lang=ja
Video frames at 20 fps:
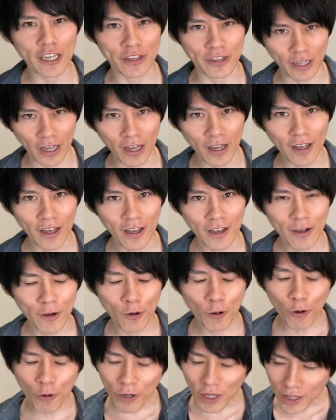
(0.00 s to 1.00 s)
やったん
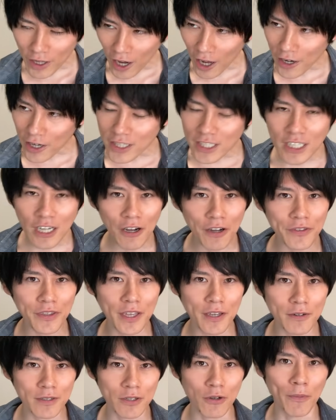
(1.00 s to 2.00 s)
これ話変わって
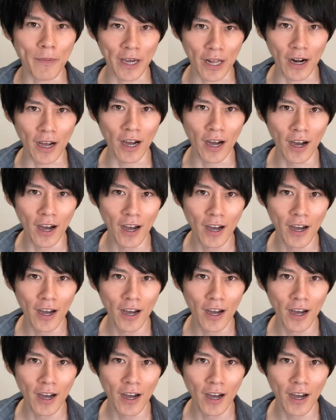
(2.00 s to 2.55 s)
くるぞ、お前ら。